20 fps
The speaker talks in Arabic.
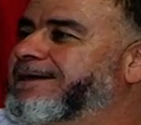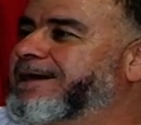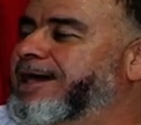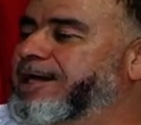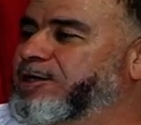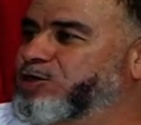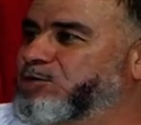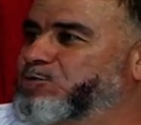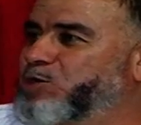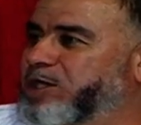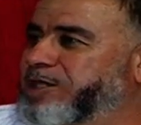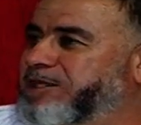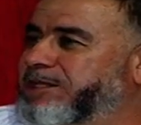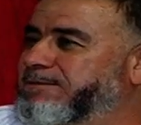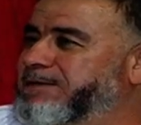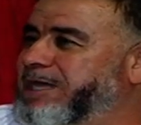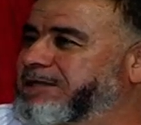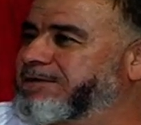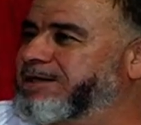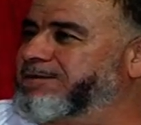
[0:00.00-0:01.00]
عنده
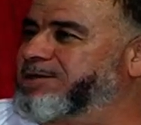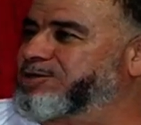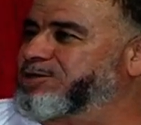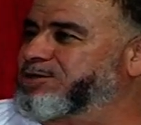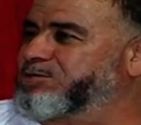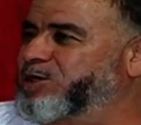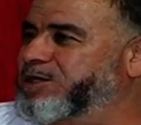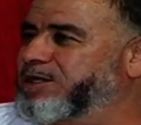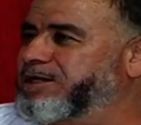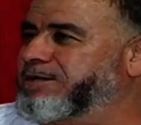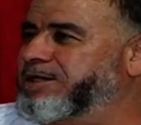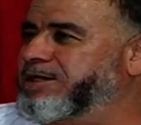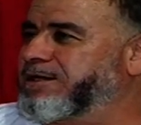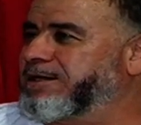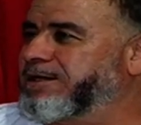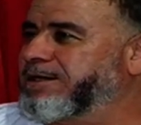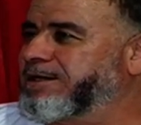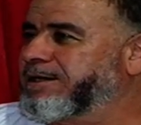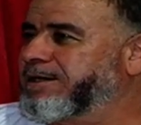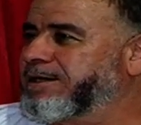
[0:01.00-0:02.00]
مقدمات ولا ما عندوش مقدمات
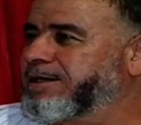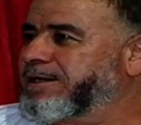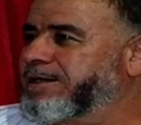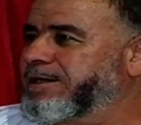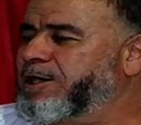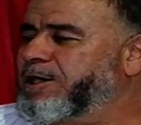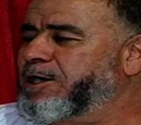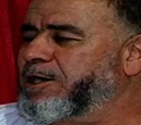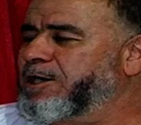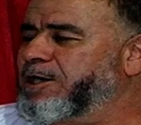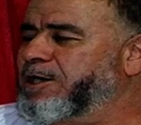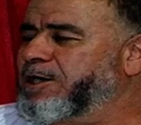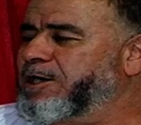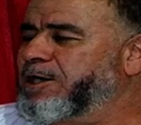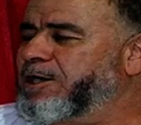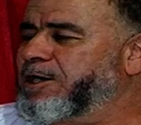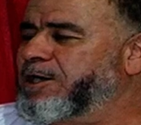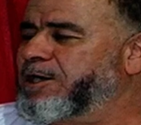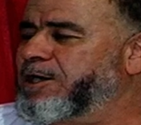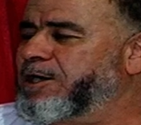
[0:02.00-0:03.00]

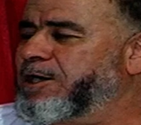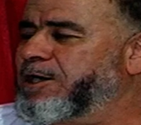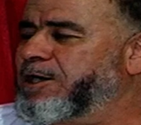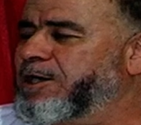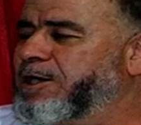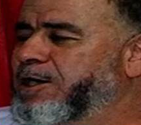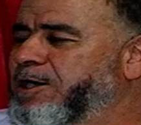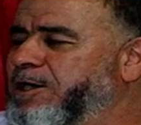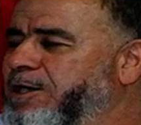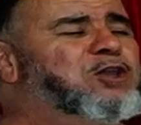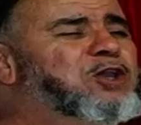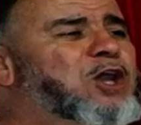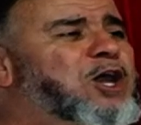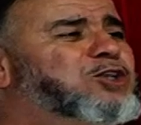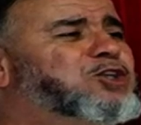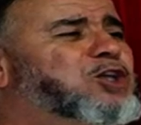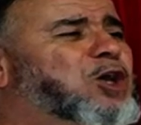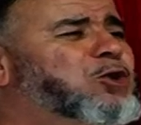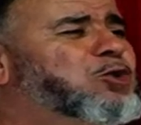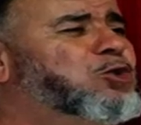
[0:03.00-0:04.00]
حتى إذا
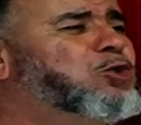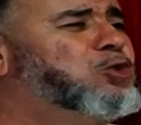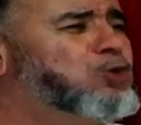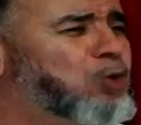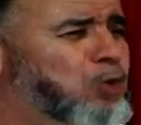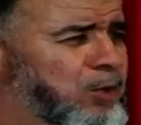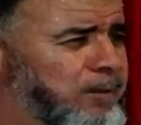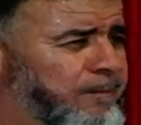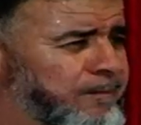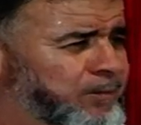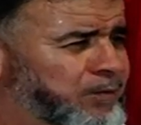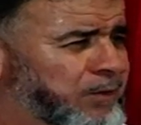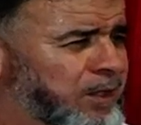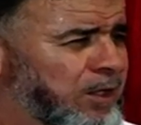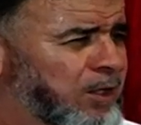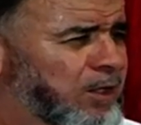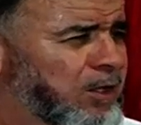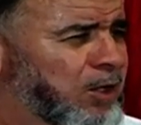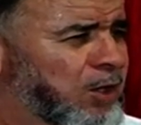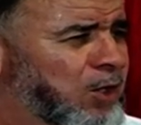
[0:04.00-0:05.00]
استيأس الرسل
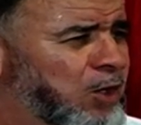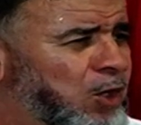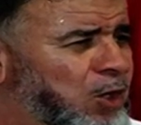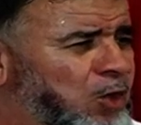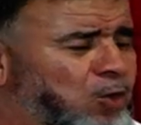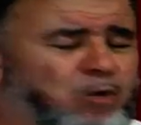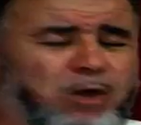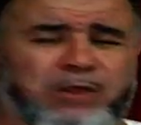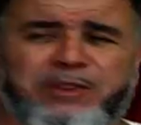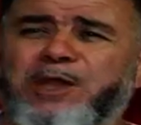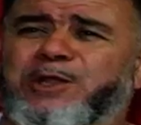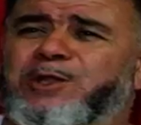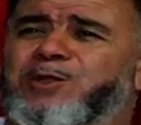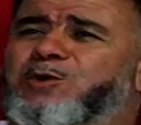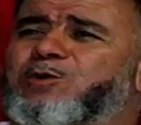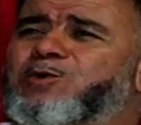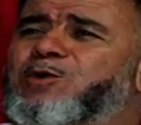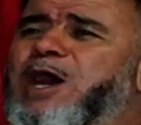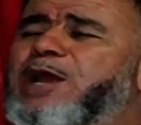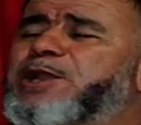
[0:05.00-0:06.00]

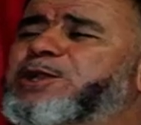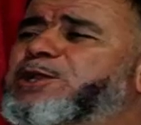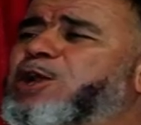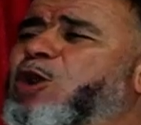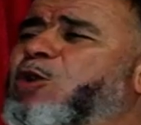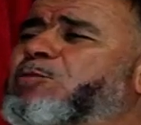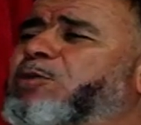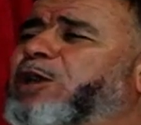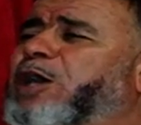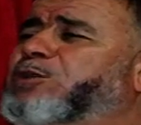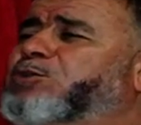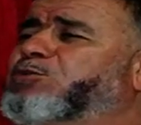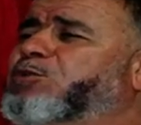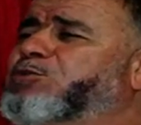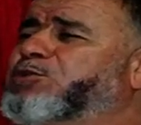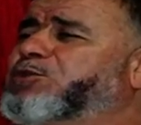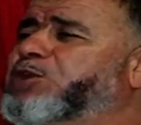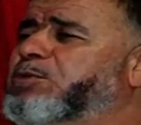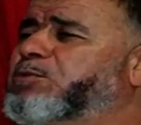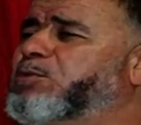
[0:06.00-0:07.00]
وظنوا أنهم قد
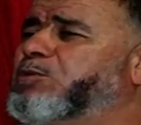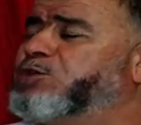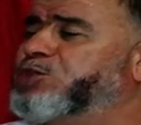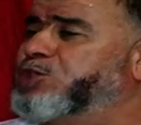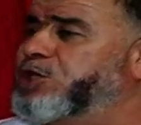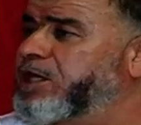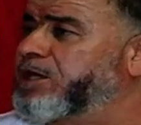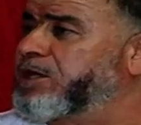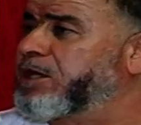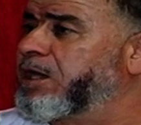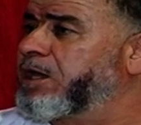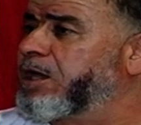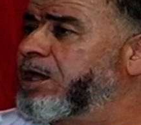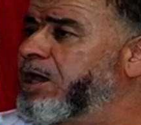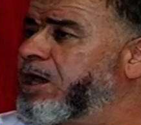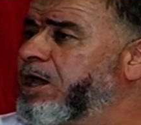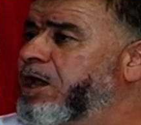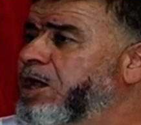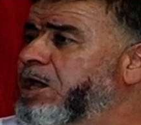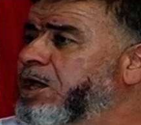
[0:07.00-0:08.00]
كذبوا جد
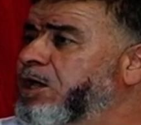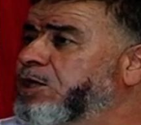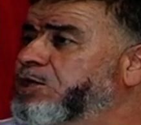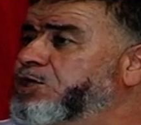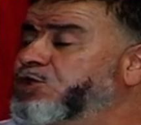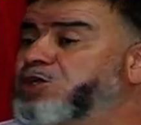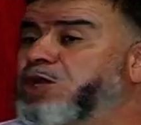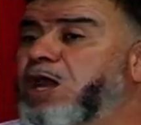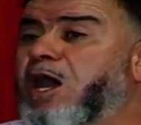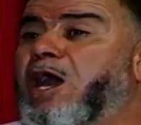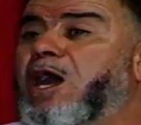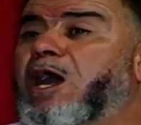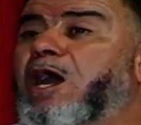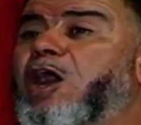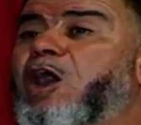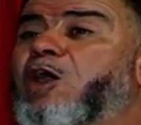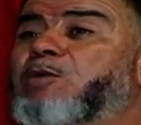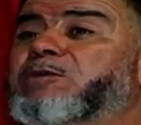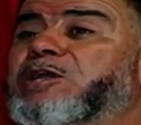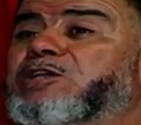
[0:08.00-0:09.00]

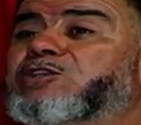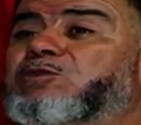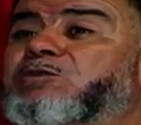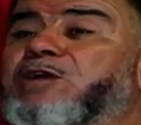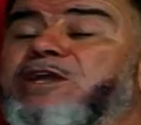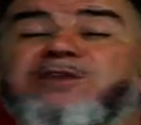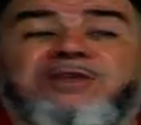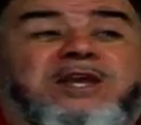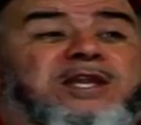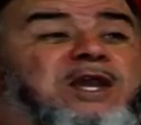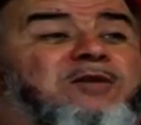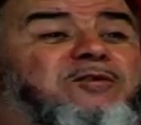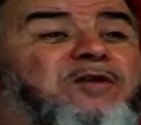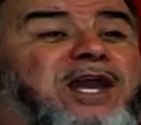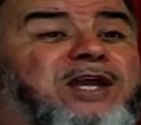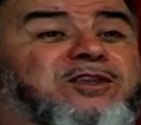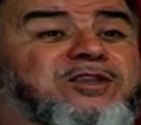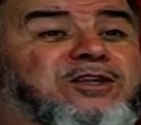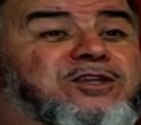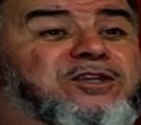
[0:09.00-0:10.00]
جاءهم نصرنا إذا كيف
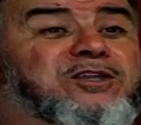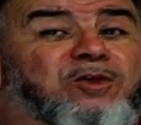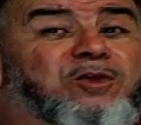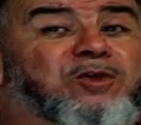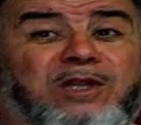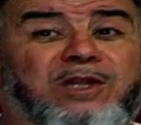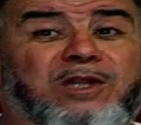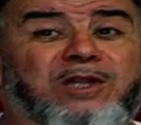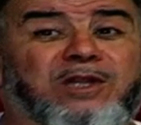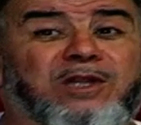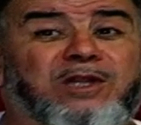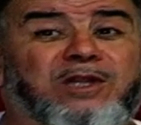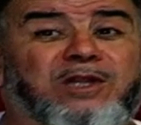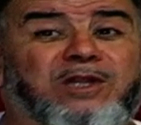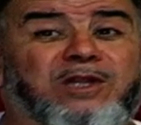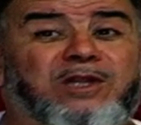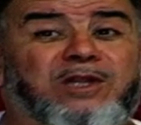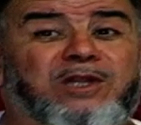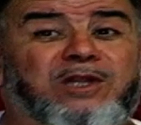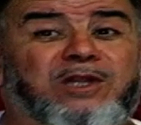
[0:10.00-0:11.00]
يأتي نصر الله
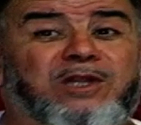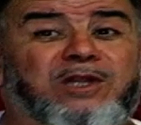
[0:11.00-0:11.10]
وكيفاش